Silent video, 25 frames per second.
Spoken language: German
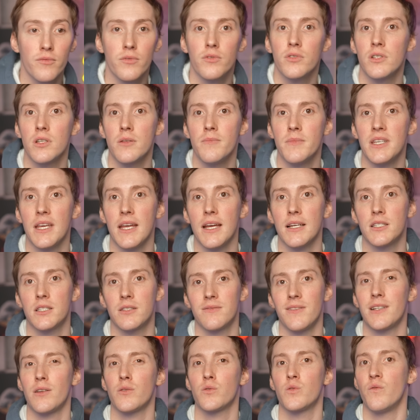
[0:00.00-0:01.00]
wurden nämlich erst
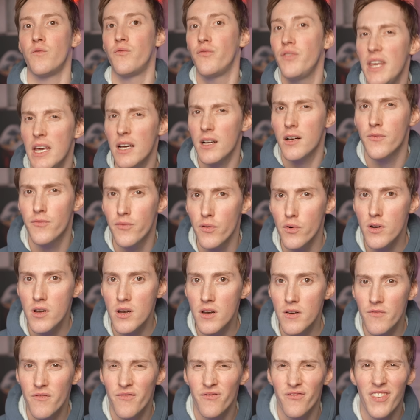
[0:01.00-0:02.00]
2004
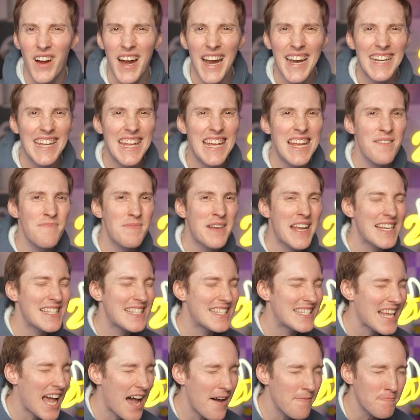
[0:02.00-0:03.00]
gefunden, weil die im
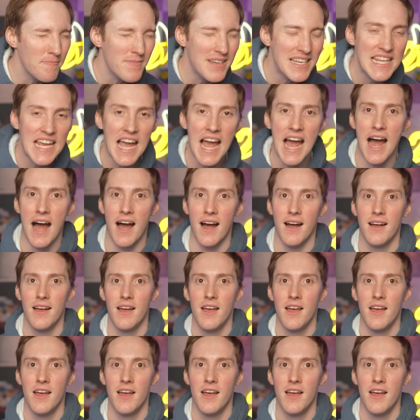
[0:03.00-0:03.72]
gesamten Jahr